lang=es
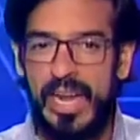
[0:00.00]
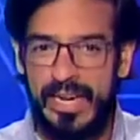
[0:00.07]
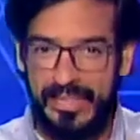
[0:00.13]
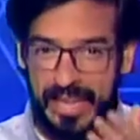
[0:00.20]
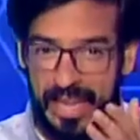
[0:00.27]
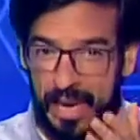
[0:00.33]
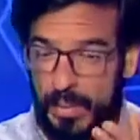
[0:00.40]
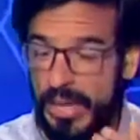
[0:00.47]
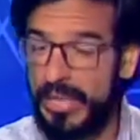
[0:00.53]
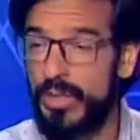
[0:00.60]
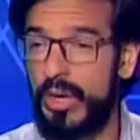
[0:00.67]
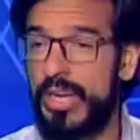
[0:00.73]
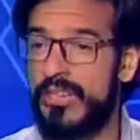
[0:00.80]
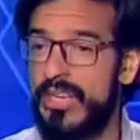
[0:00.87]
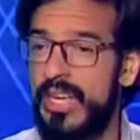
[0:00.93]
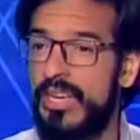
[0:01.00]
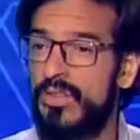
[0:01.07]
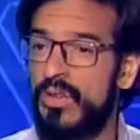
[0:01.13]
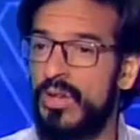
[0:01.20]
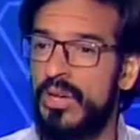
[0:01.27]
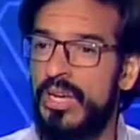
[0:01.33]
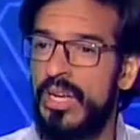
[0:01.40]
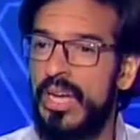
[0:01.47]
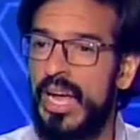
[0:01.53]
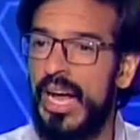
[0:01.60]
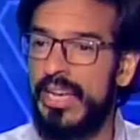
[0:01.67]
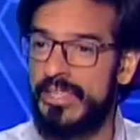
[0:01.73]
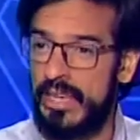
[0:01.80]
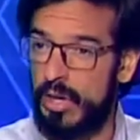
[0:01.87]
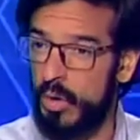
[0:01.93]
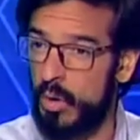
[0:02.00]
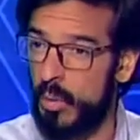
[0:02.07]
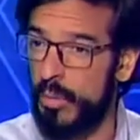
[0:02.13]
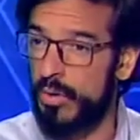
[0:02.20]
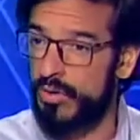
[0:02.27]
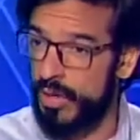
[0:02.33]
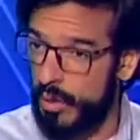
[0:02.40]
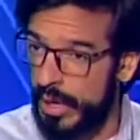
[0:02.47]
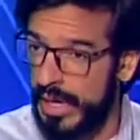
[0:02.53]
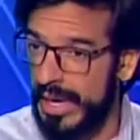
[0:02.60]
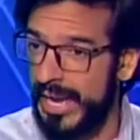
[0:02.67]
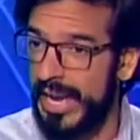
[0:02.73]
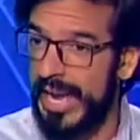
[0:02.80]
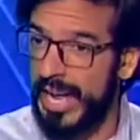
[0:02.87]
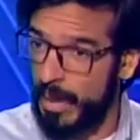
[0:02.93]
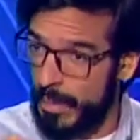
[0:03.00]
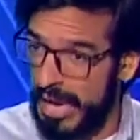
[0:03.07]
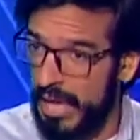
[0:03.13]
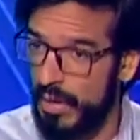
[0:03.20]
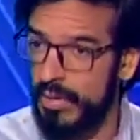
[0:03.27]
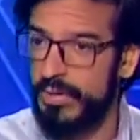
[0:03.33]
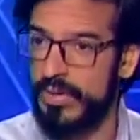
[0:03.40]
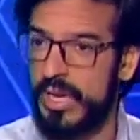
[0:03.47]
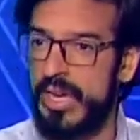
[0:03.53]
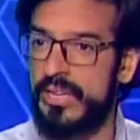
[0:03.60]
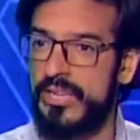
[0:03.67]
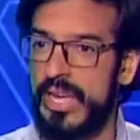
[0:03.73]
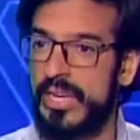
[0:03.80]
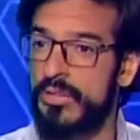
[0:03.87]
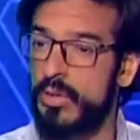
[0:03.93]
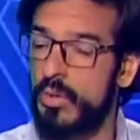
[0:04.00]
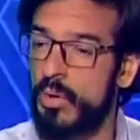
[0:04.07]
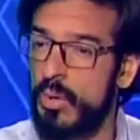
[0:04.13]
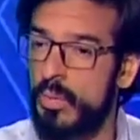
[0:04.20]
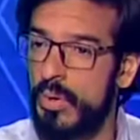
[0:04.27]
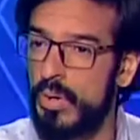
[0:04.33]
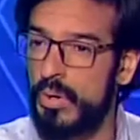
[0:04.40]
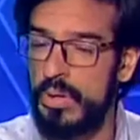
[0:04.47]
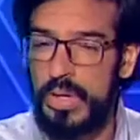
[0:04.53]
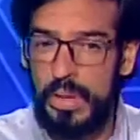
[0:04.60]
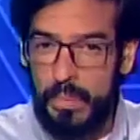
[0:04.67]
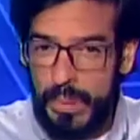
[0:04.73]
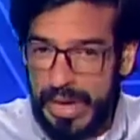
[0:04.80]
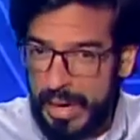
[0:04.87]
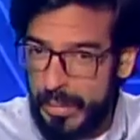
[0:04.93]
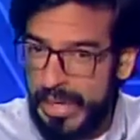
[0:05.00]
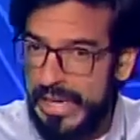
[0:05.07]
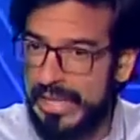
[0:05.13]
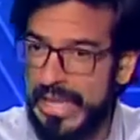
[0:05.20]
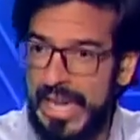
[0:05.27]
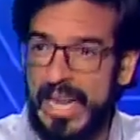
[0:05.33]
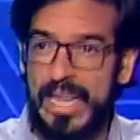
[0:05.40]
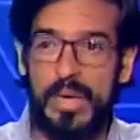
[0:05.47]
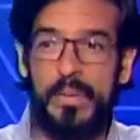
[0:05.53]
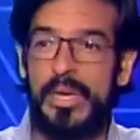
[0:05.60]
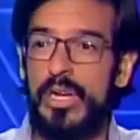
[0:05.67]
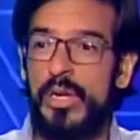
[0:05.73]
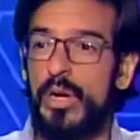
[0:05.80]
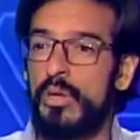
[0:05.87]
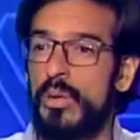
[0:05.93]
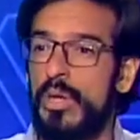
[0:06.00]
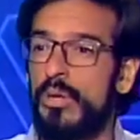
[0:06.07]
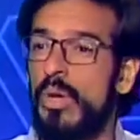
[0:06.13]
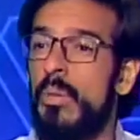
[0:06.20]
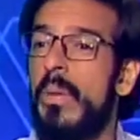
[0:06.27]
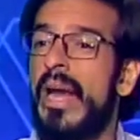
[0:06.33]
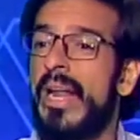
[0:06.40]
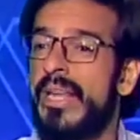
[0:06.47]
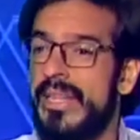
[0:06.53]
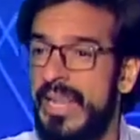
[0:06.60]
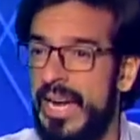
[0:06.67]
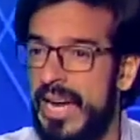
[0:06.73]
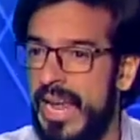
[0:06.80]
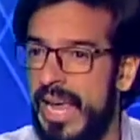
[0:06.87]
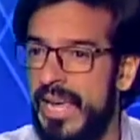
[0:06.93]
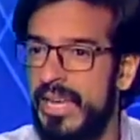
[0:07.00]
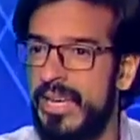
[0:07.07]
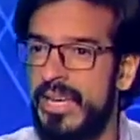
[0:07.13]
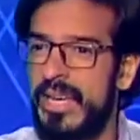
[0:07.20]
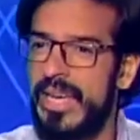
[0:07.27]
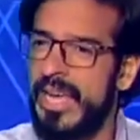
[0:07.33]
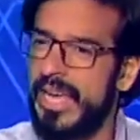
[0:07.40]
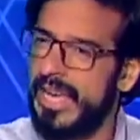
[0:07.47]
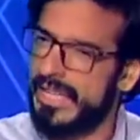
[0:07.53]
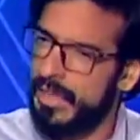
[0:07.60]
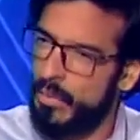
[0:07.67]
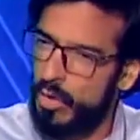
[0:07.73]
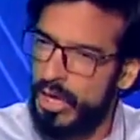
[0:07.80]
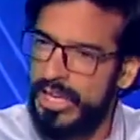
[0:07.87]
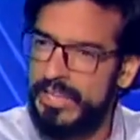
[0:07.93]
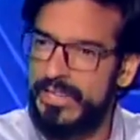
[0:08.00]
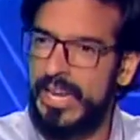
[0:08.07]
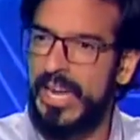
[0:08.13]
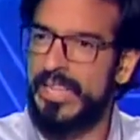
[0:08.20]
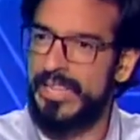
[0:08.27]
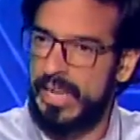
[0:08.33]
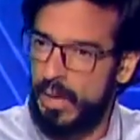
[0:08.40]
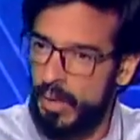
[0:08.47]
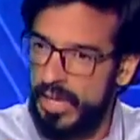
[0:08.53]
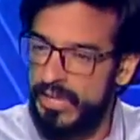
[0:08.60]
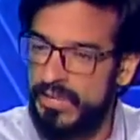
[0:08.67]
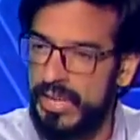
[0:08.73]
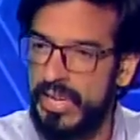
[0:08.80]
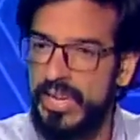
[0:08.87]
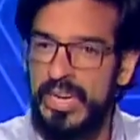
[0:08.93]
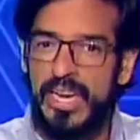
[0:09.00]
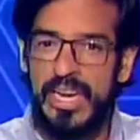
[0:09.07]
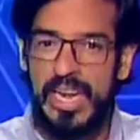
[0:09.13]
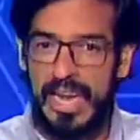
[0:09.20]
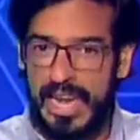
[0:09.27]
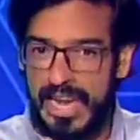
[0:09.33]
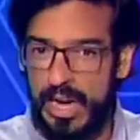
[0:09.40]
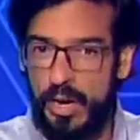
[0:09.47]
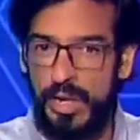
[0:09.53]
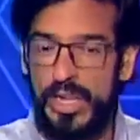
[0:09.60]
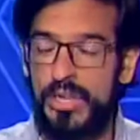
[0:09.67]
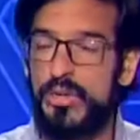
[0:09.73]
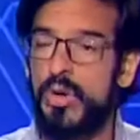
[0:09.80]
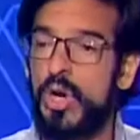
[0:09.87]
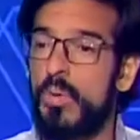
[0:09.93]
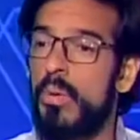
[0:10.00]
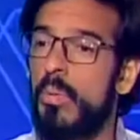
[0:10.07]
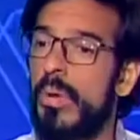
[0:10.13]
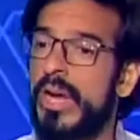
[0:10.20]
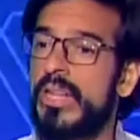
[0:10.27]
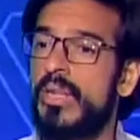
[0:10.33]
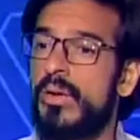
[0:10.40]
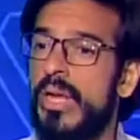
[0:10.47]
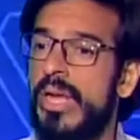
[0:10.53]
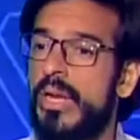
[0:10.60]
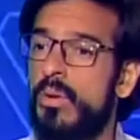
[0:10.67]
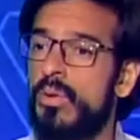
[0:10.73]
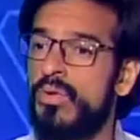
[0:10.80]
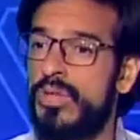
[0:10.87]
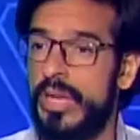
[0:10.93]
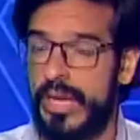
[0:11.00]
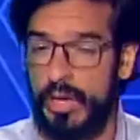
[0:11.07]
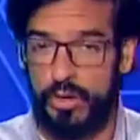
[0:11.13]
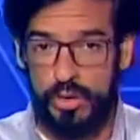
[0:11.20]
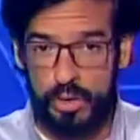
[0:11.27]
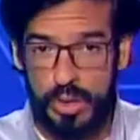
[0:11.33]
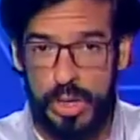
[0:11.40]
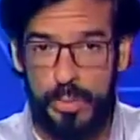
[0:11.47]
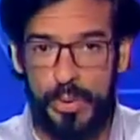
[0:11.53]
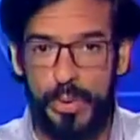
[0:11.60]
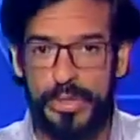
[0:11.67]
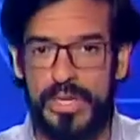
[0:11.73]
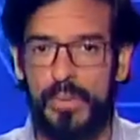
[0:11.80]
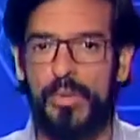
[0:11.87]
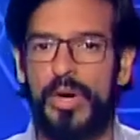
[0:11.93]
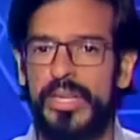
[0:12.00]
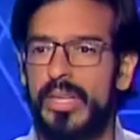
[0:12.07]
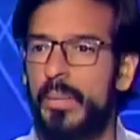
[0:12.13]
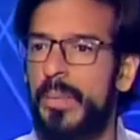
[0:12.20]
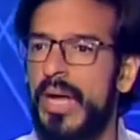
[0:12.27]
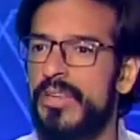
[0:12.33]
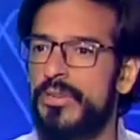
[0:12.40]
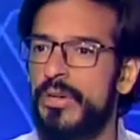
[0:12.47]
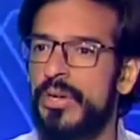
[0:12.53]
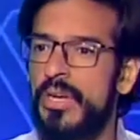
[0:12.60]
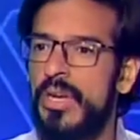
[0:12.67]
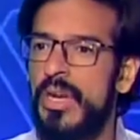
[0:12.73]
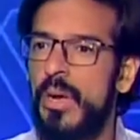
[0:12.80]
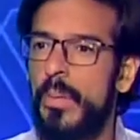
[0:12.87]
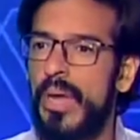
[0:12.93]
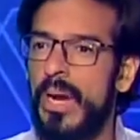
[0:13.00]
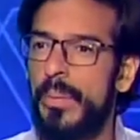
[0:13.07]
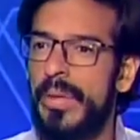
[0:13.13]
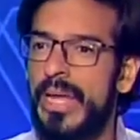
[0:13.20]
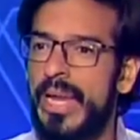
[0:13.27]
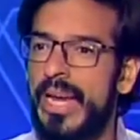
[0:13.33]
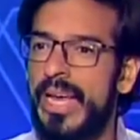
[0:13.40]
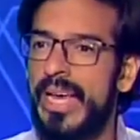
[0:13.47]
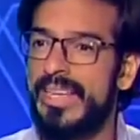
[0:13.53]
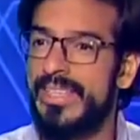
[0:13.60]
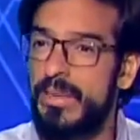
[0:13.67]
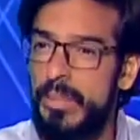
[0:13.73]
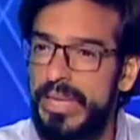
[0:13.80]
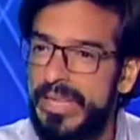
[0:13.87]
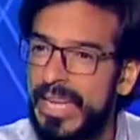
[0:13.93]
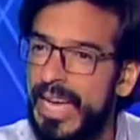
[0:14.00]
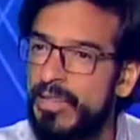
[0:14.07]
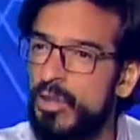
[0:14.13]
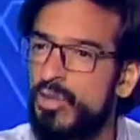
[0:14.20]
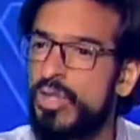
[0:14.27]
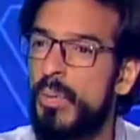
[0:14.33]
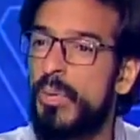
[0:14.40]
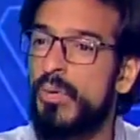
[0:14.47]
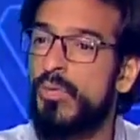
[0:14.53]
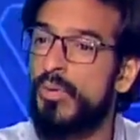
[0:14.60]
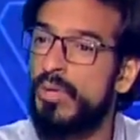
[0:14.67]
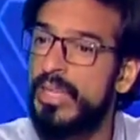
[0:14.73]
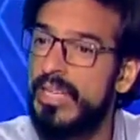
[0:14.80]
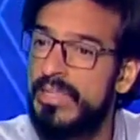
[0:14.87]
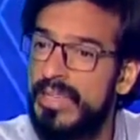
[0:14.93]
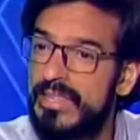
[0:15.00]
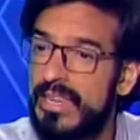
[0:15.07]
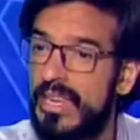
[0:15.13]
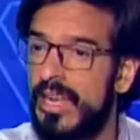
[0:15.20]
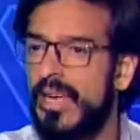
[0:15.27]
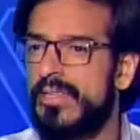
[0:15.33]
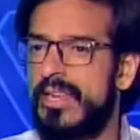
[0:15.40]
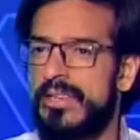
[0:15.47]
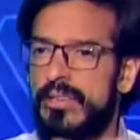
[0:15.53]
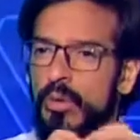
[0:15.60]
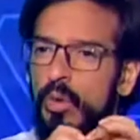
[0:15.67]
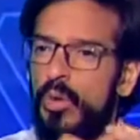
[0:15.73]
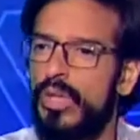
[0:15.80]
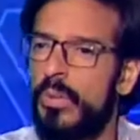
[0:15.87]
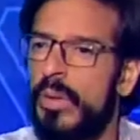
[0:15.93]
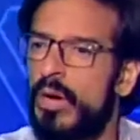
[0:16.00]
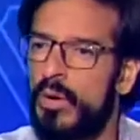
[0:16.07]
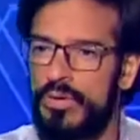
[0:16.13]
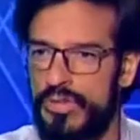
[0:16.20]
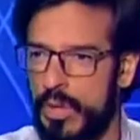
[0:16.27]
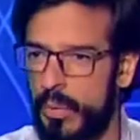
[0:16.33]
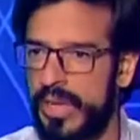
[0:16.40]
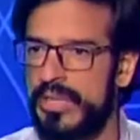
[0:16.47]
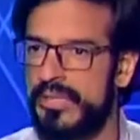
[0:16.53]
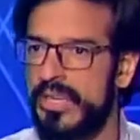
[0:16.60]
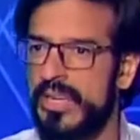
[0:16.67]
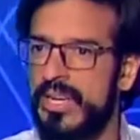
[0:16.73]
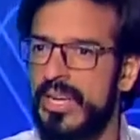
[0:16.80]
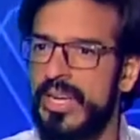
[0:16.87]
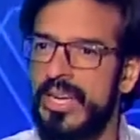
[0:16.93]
El señalamiento que se hizo hacia los grupos civiles armados, hacia estos grupos paramilitares que han venido actuando al margen de la ley y que atemorizan, aterrorizan, y que ya lo ha dicho como parte de una denuncia y que nosotros aprovechamos este espacio para pedirle que esa investigación se profundice y se lleve hacia sus últimas consecuencias.